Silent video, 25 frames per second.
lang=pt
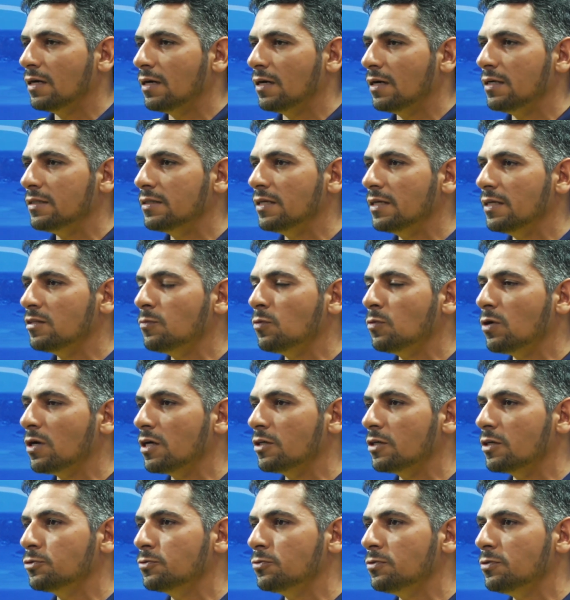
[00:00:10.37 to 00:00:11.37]
A ideia do Boca
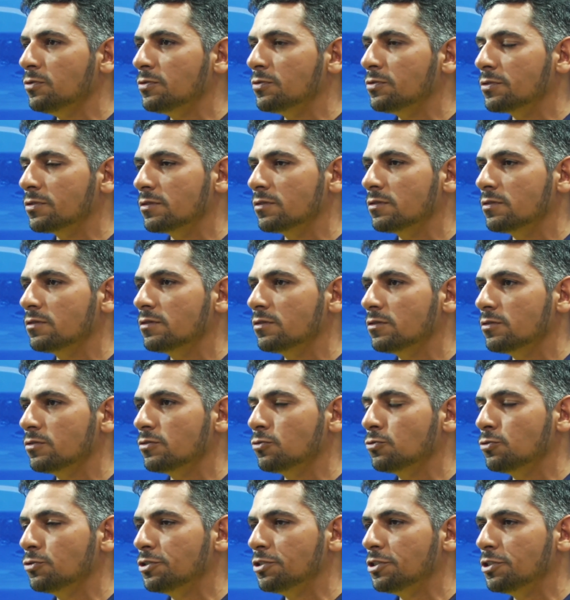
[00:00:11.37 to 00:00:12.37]
Juniors
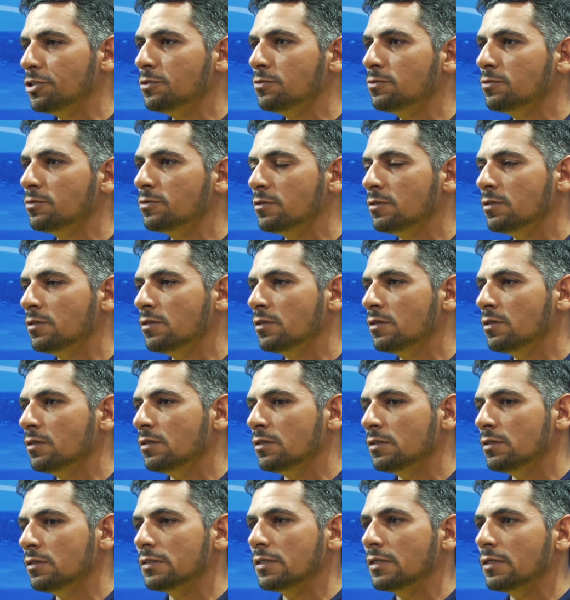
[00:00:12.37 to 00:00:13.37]
surgiu
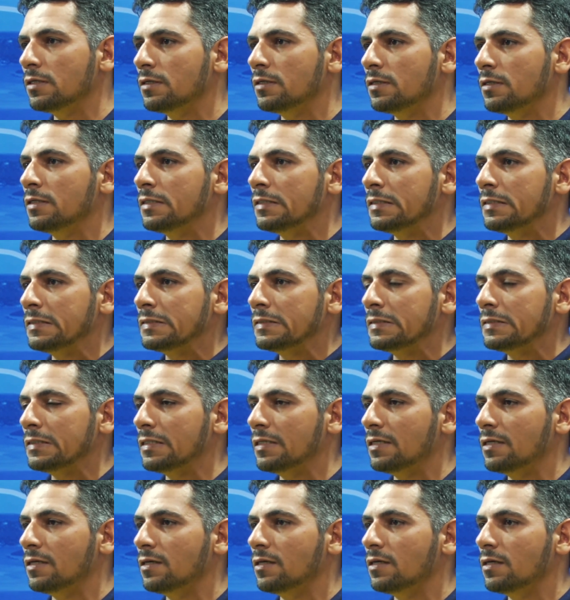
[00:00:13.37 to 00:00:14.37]
né,
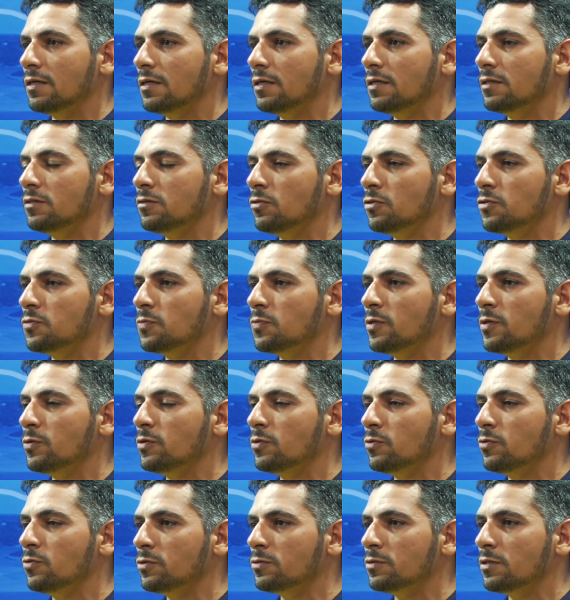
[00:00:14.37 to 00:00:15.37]
é, em
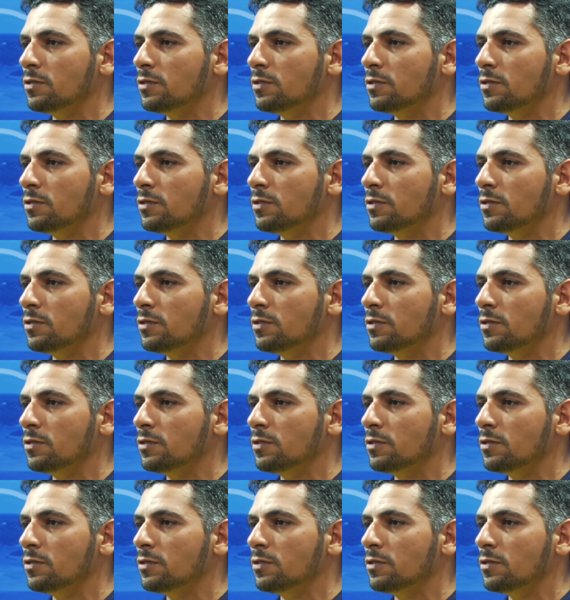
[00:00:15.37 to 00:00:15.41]
2008,